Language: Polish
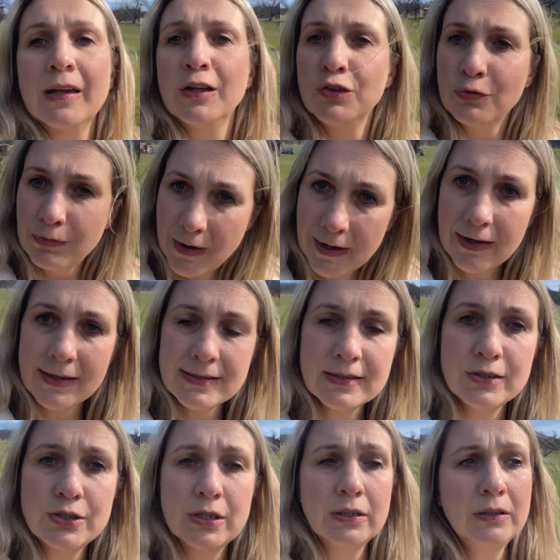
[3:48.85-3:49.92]
dwa razy
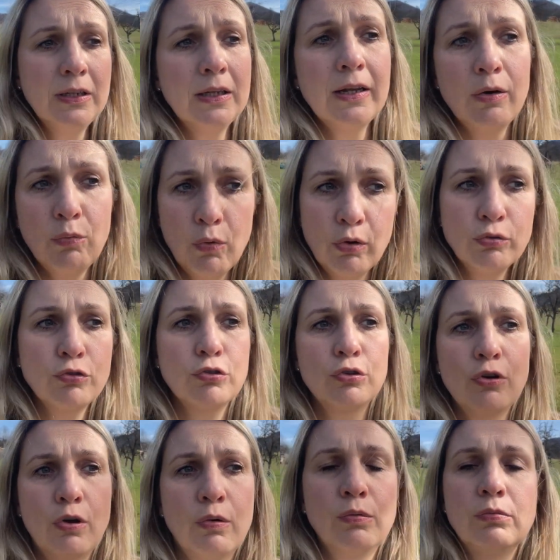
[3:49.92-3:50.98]
dziennie na
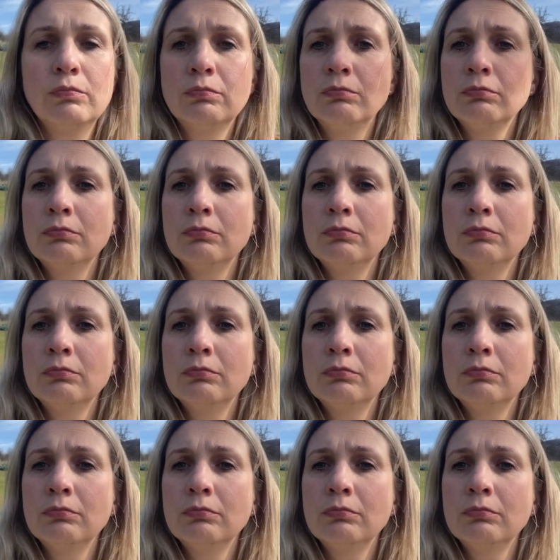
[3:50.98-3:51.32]
łączną